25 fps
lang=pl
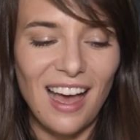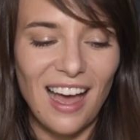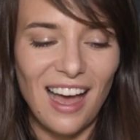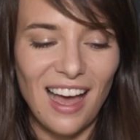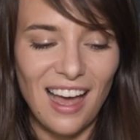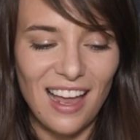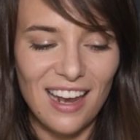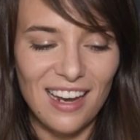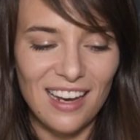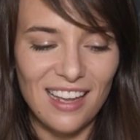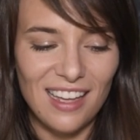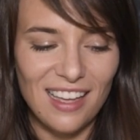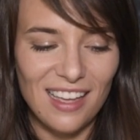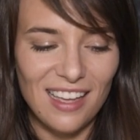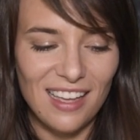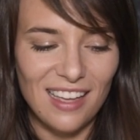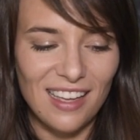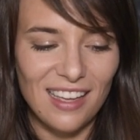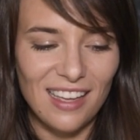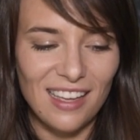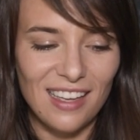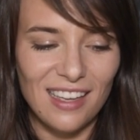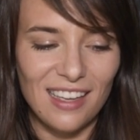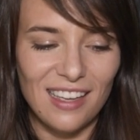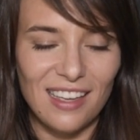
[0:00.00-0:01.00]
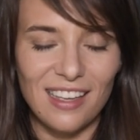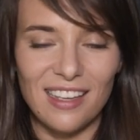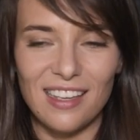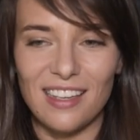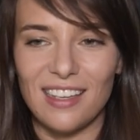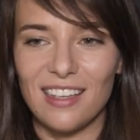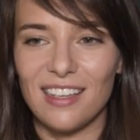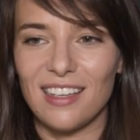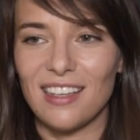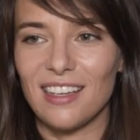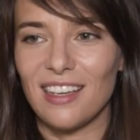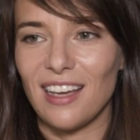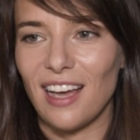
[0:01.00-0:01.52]

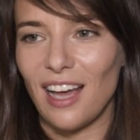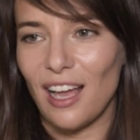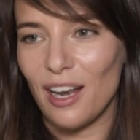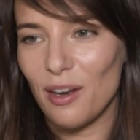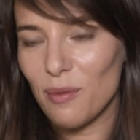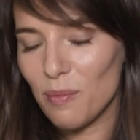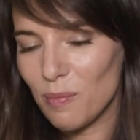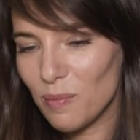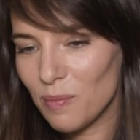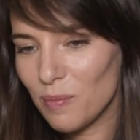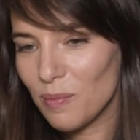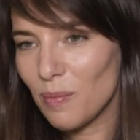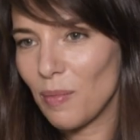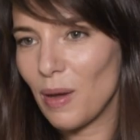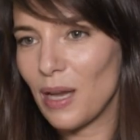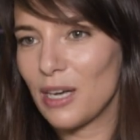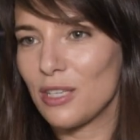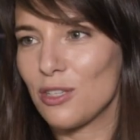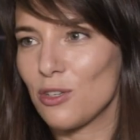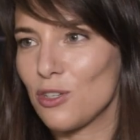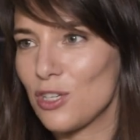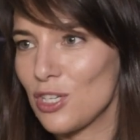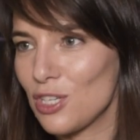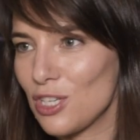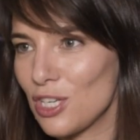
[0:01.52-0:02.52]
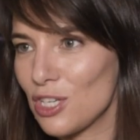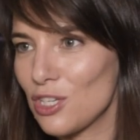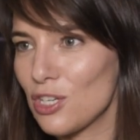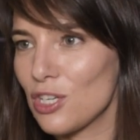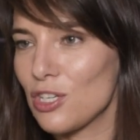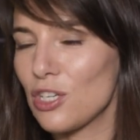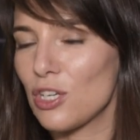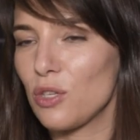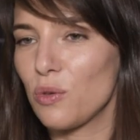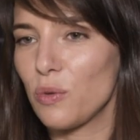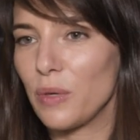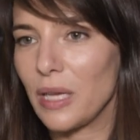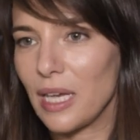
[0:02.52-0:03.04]
Ale, ale bardzo się cieszę,
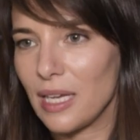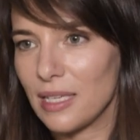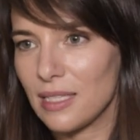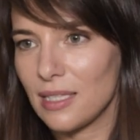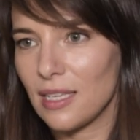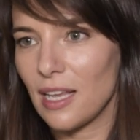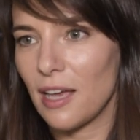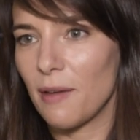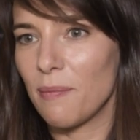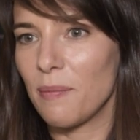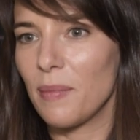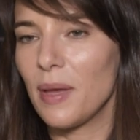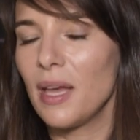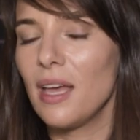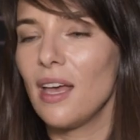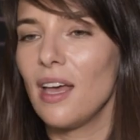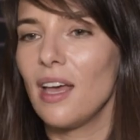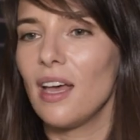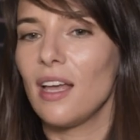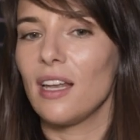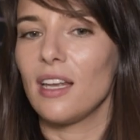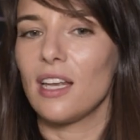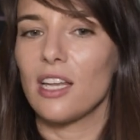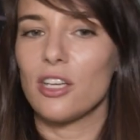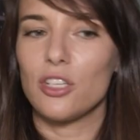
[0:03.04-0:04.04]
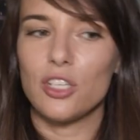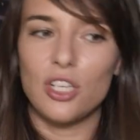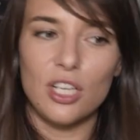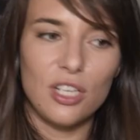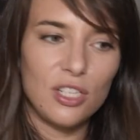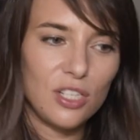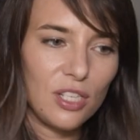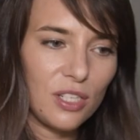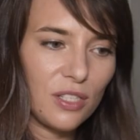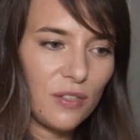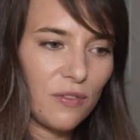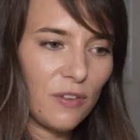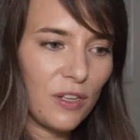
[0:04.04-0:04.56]
że tu jestem. Na
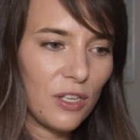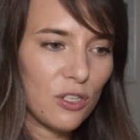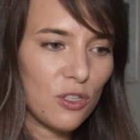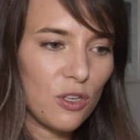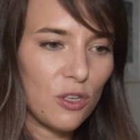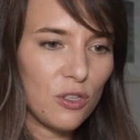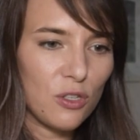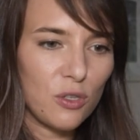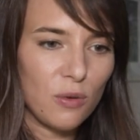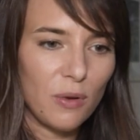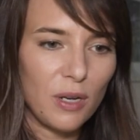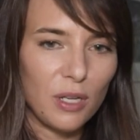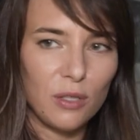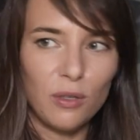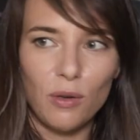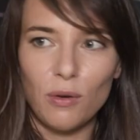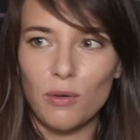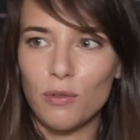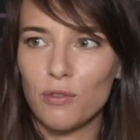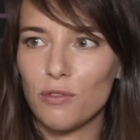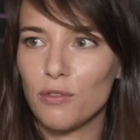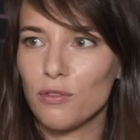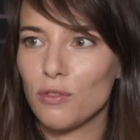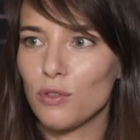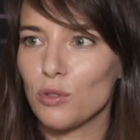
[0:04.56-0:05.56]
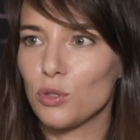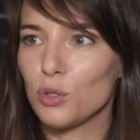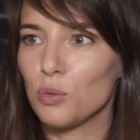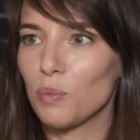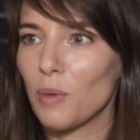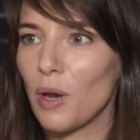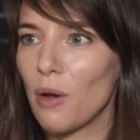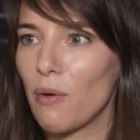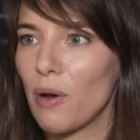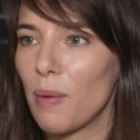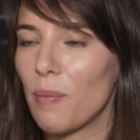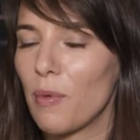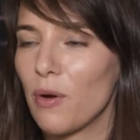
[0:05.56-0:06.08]
szczęście z większością aktorów już
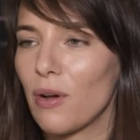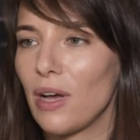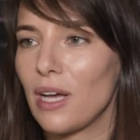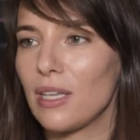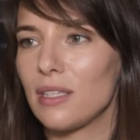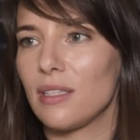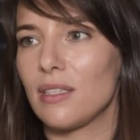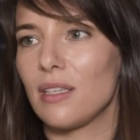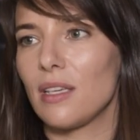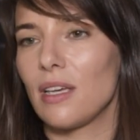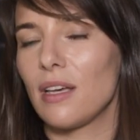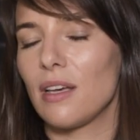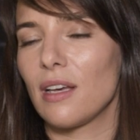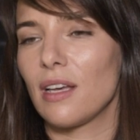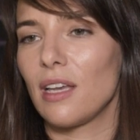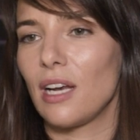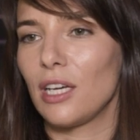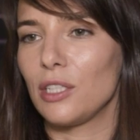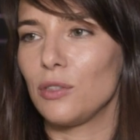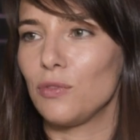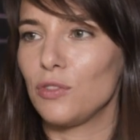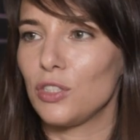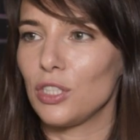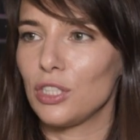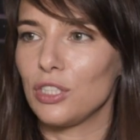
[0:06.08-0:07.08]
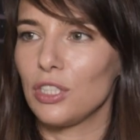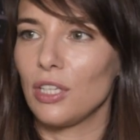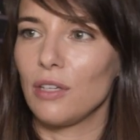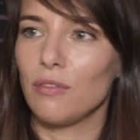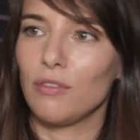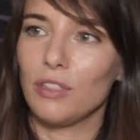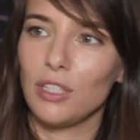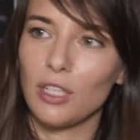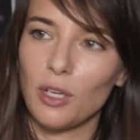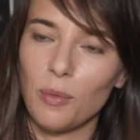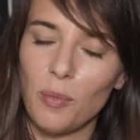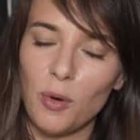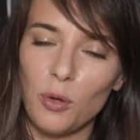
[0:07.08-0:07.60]
miałam okazję grać wcześniej
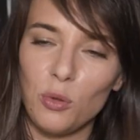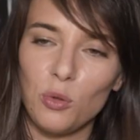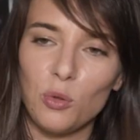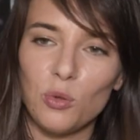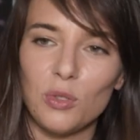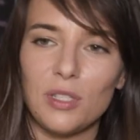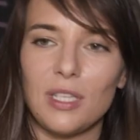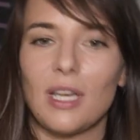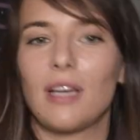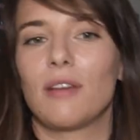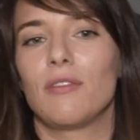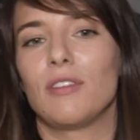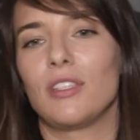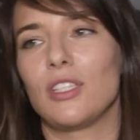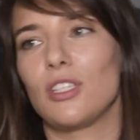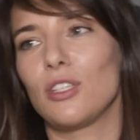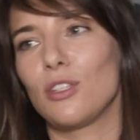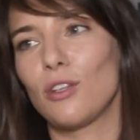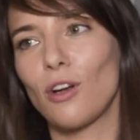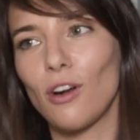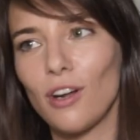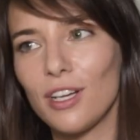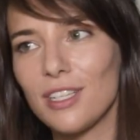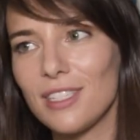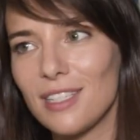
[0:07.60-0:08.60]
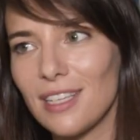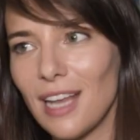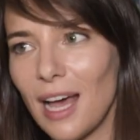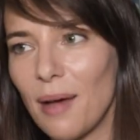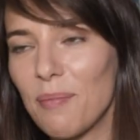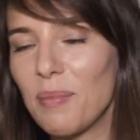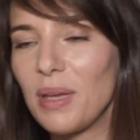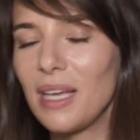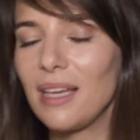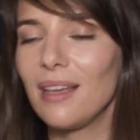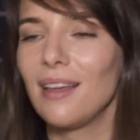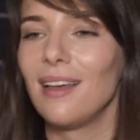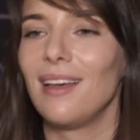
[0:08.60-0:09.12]
w innych produkcjach, więc się trochę
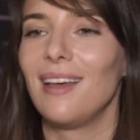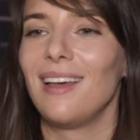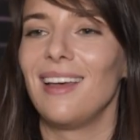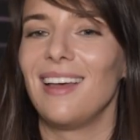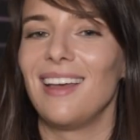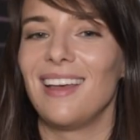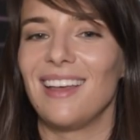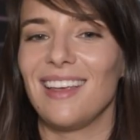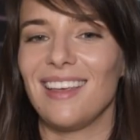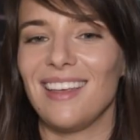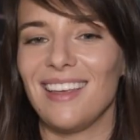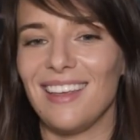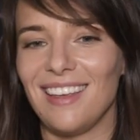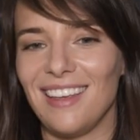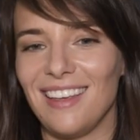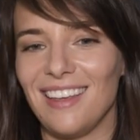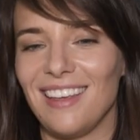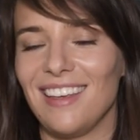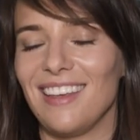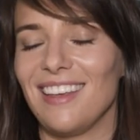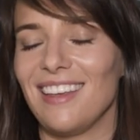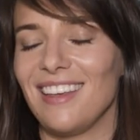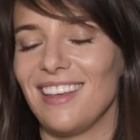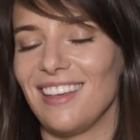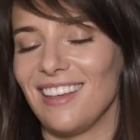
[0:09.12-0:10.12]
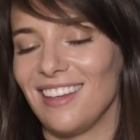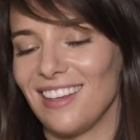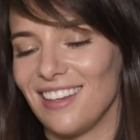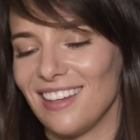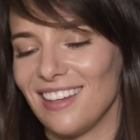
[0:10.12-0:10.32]
znamy i